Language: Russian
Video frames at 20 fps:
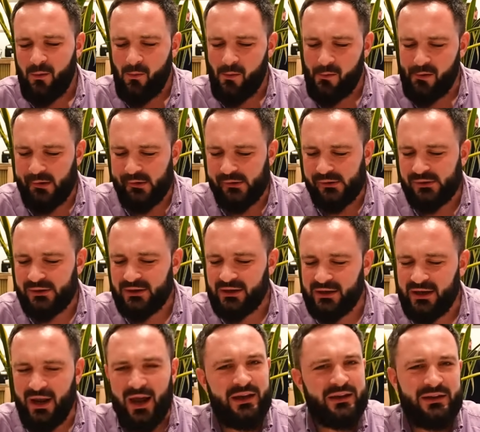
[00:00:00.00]
А,
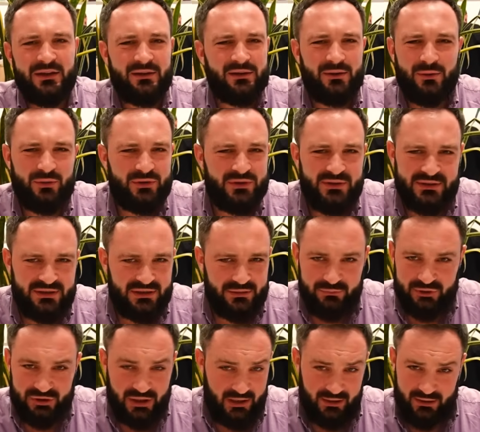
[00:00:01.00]
я и
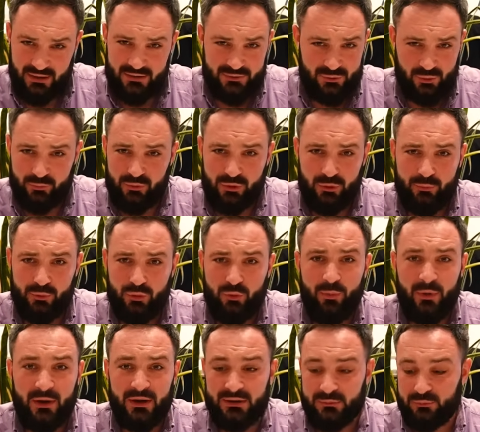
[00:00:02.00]
грузинский мчать не особо люблю,
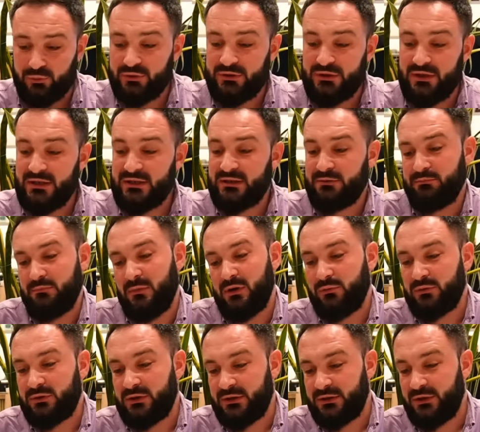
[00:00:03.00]
поэтому здесь
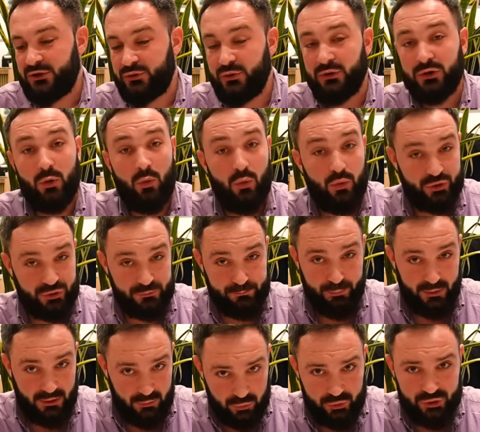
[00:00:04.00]
могу сказать, что это очень
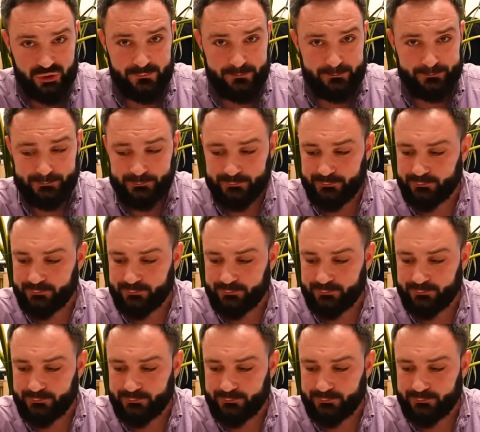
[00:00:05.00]
похоже